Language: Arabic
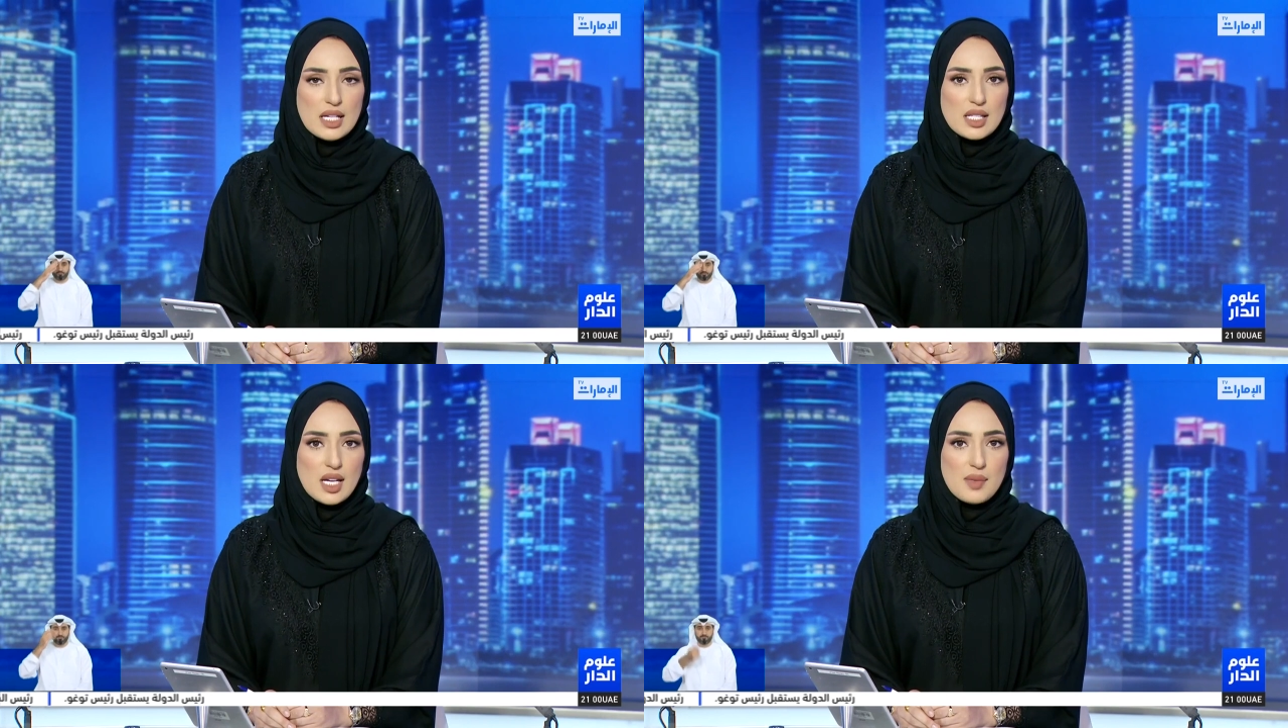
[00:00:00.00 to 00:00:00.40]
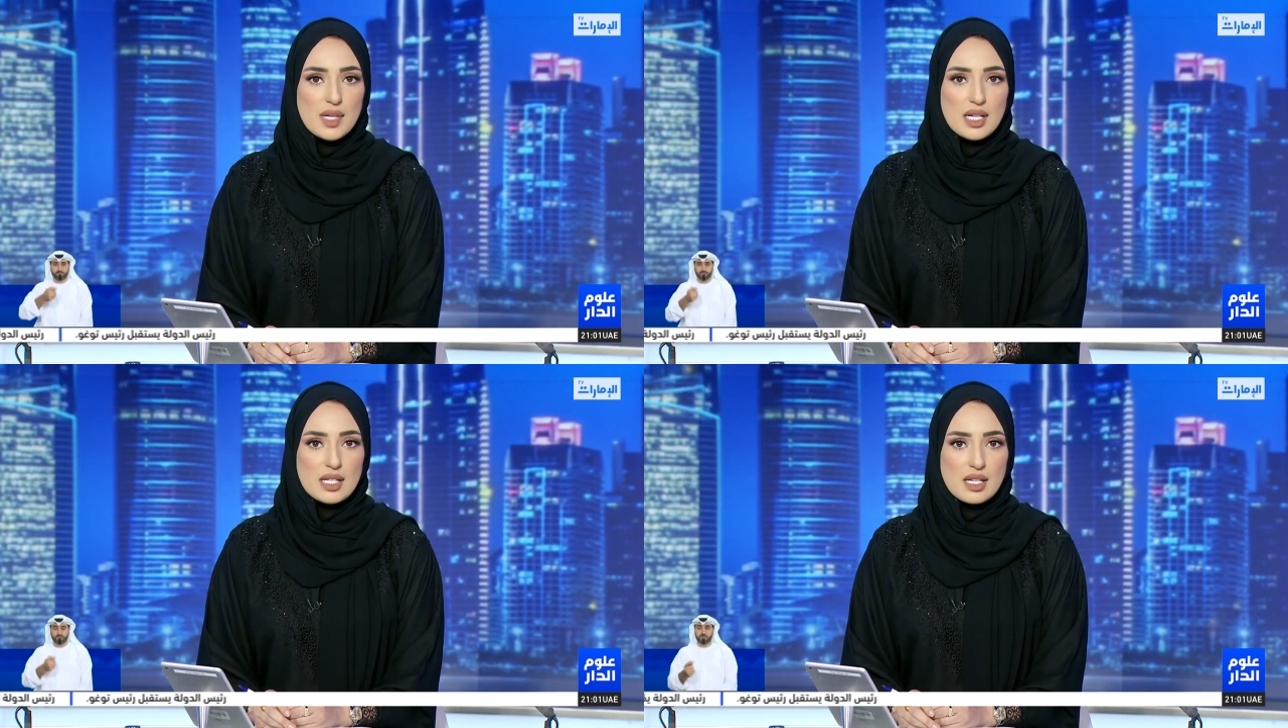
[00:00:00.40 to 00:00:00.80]

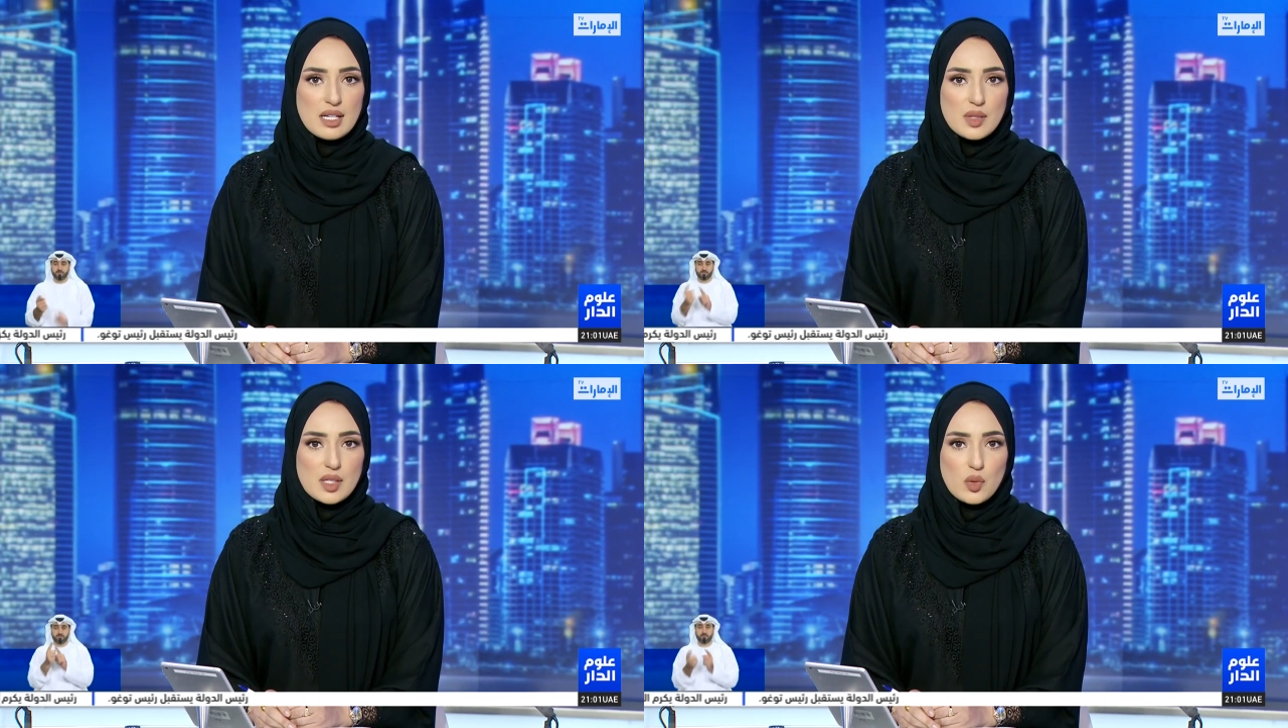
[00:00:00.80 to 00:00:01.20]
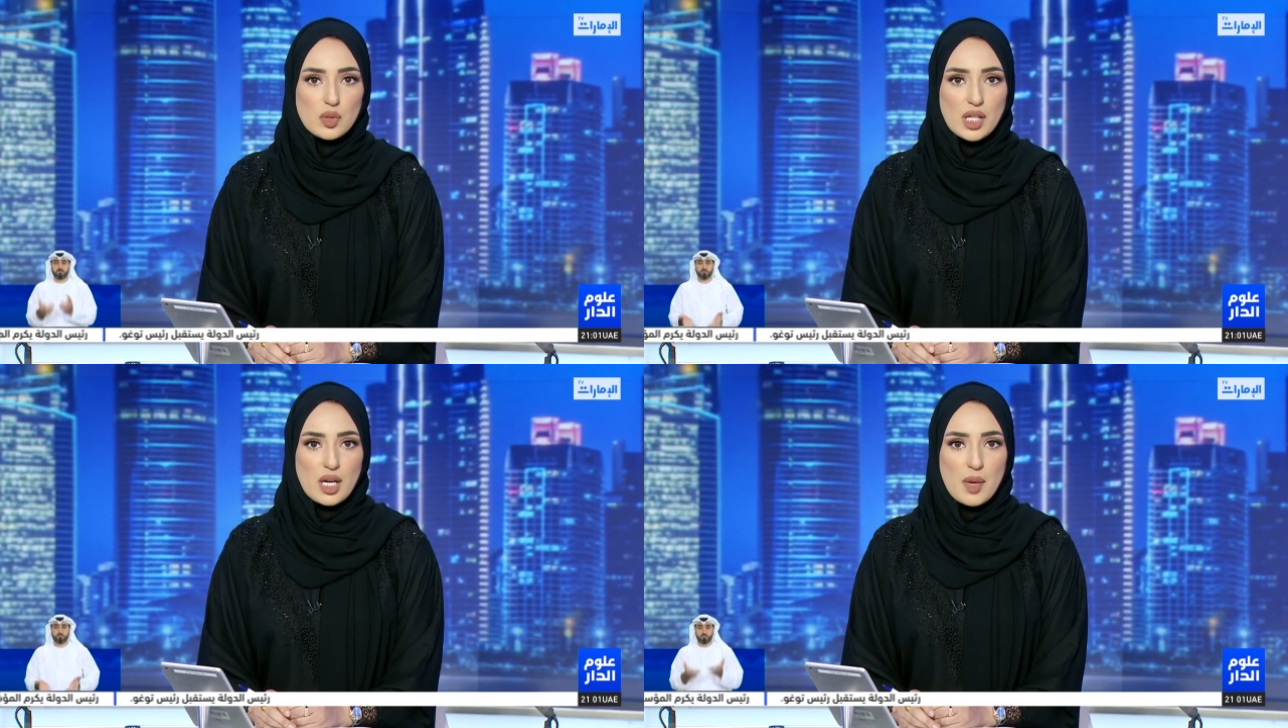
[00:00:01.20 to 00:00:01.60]
استقبل صاحب السمو
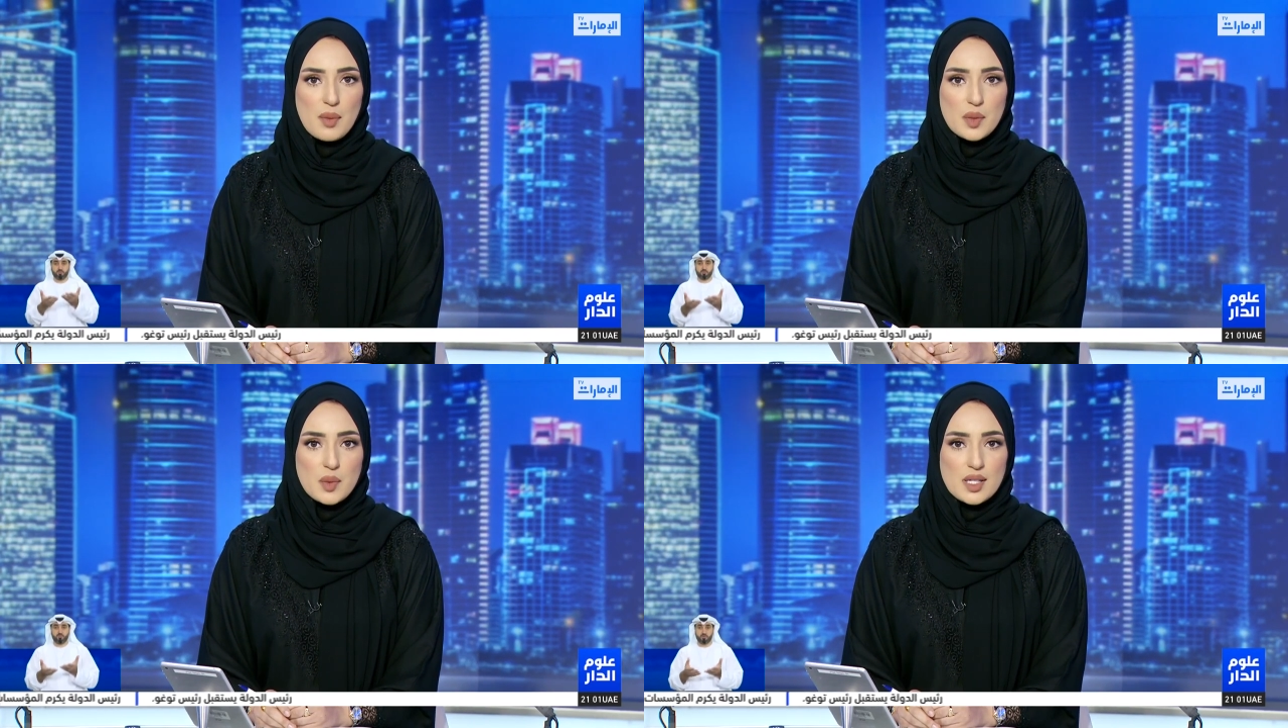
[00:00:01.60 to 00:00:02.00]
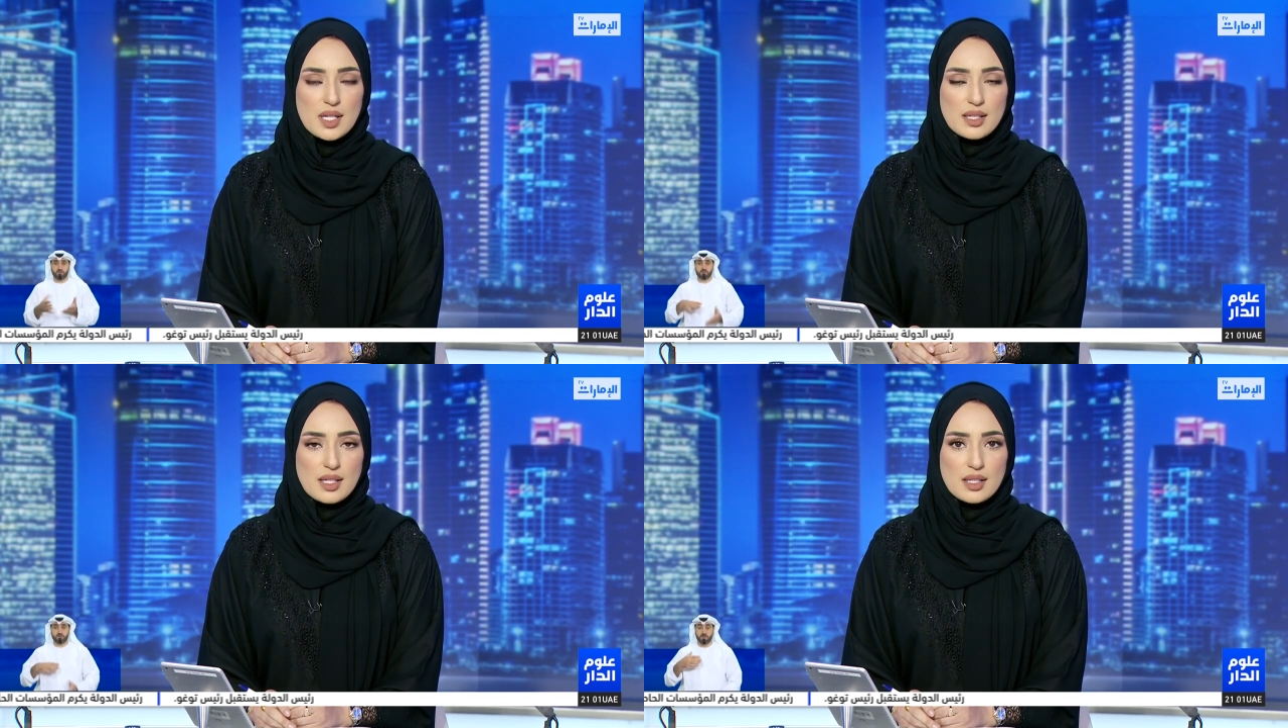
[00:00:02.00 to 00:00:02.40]
الشيخ محمد بن
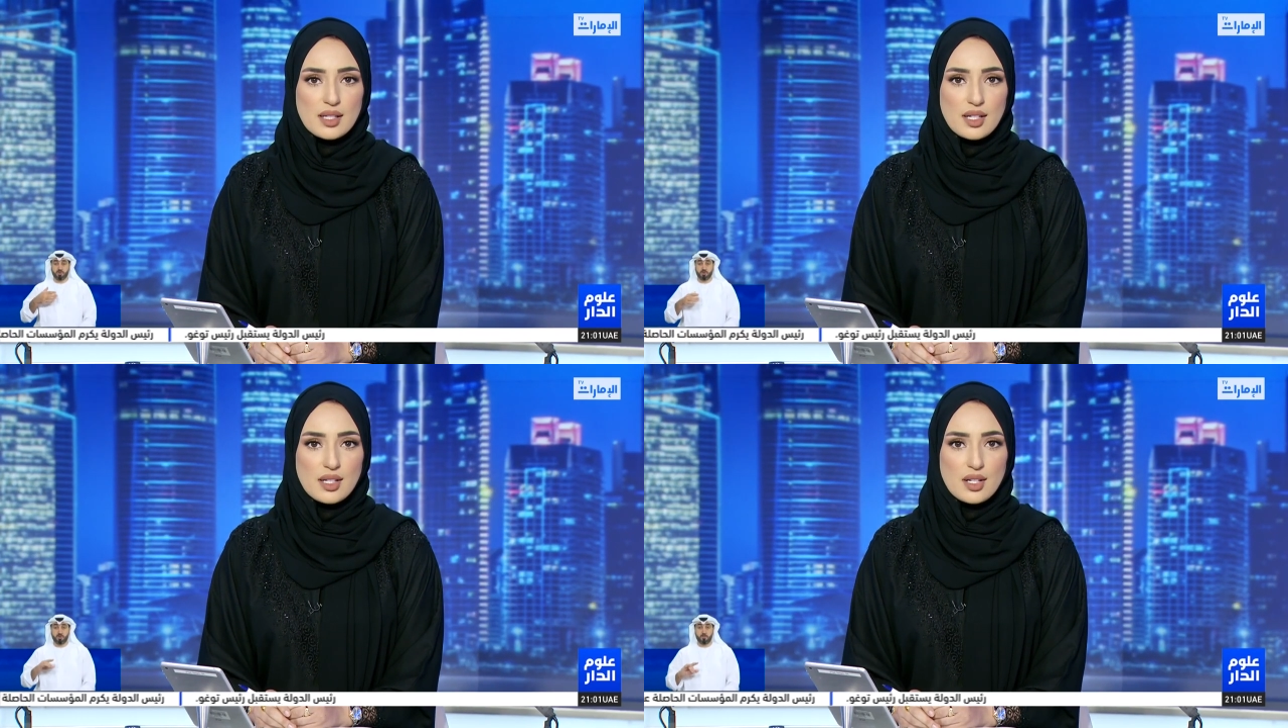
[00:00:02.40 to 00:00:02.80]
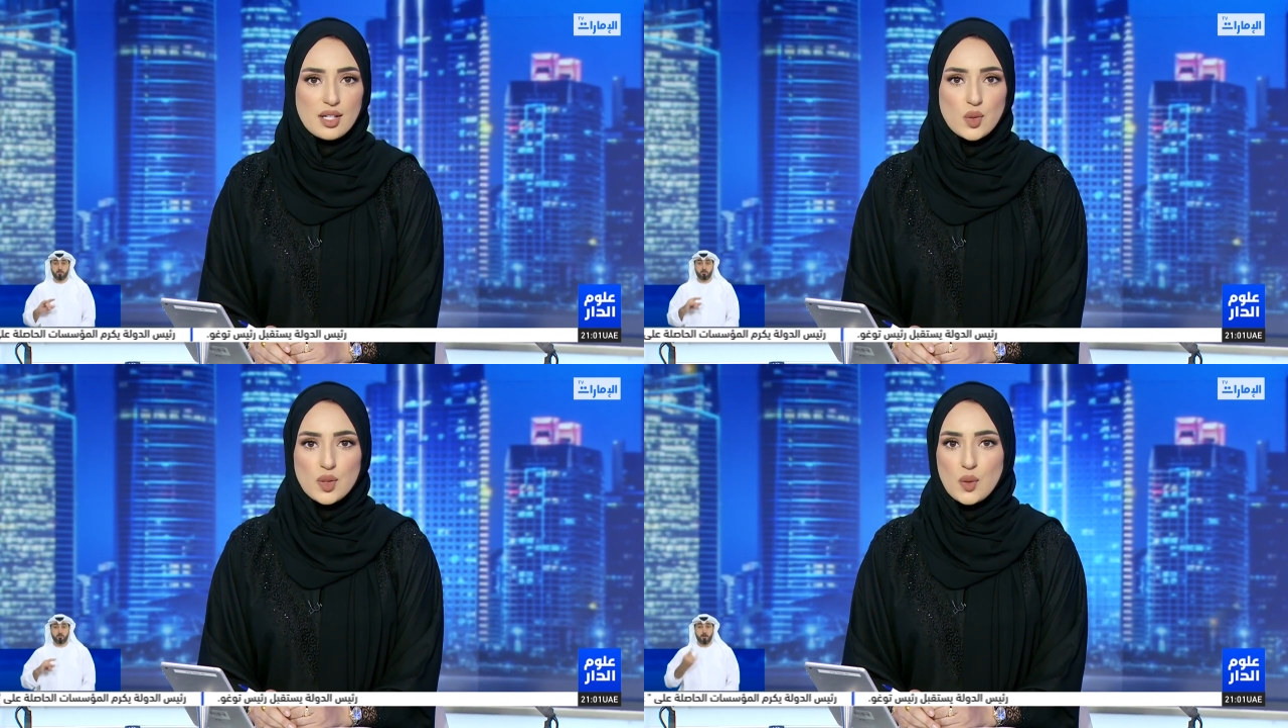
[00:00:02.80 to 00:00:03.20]
زايد ال نهيان
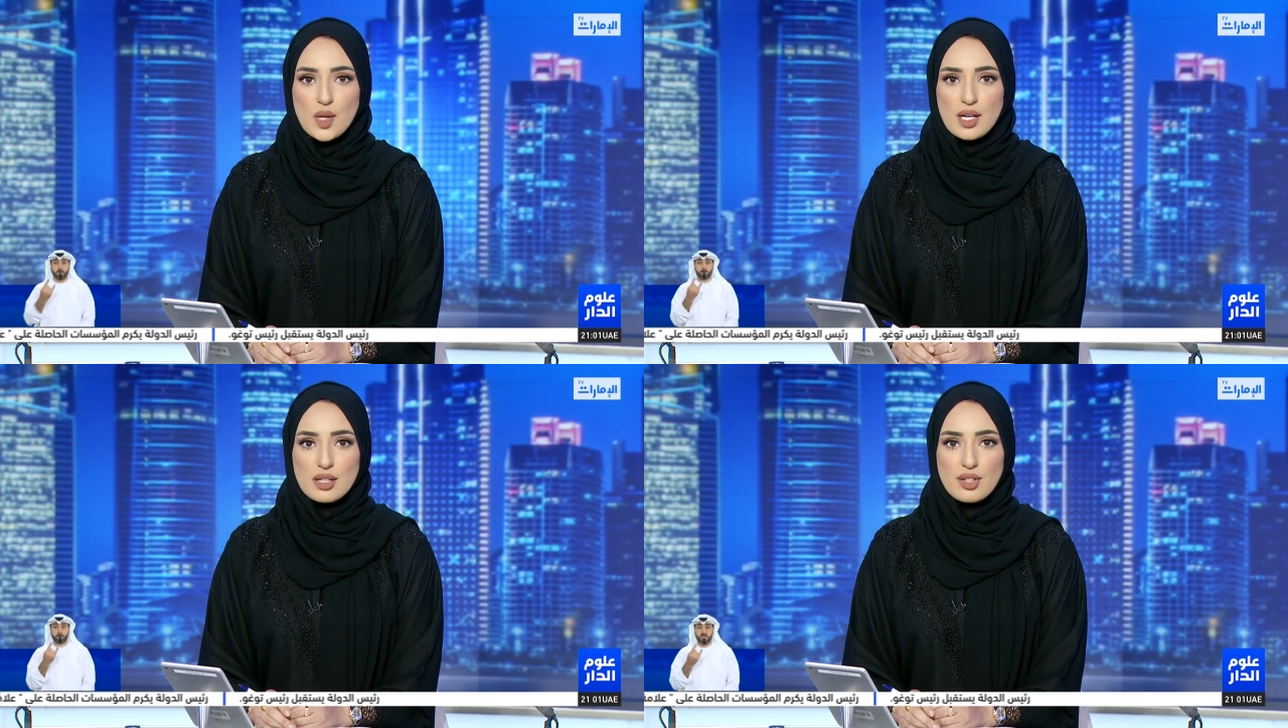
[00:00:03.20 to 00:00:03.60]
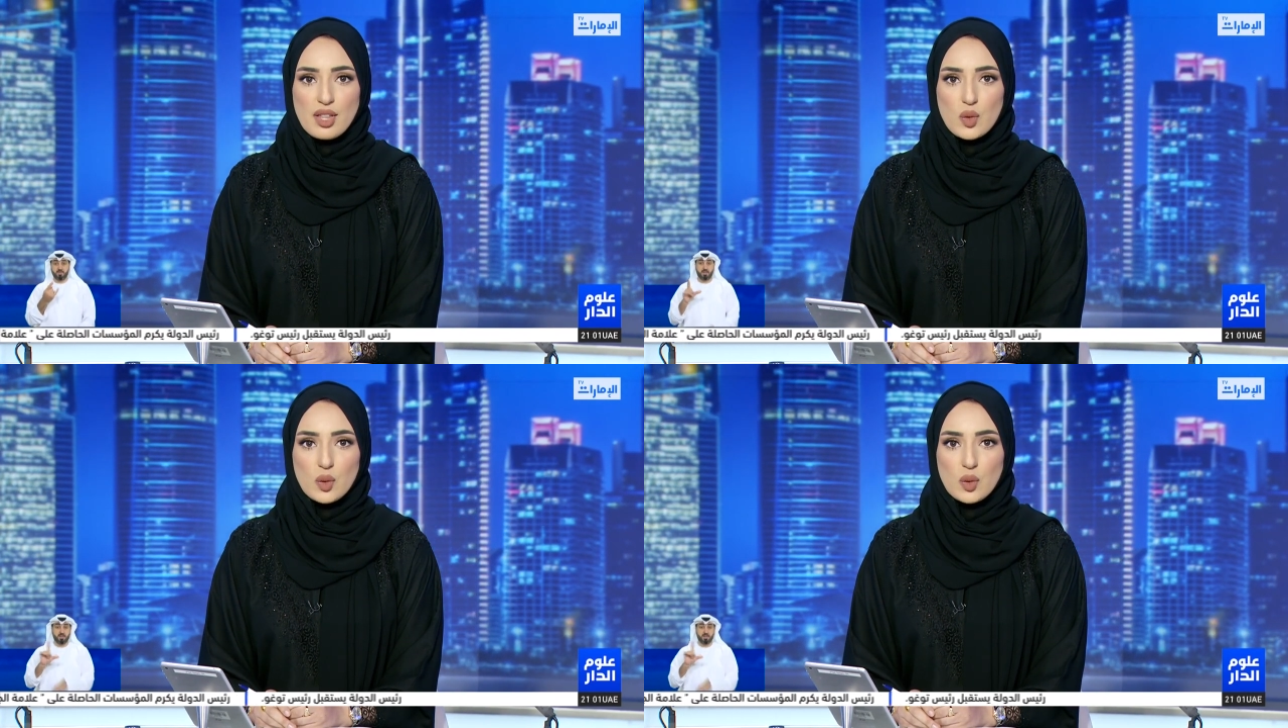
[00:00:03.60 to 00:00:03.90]
رئيس الدولة حفظه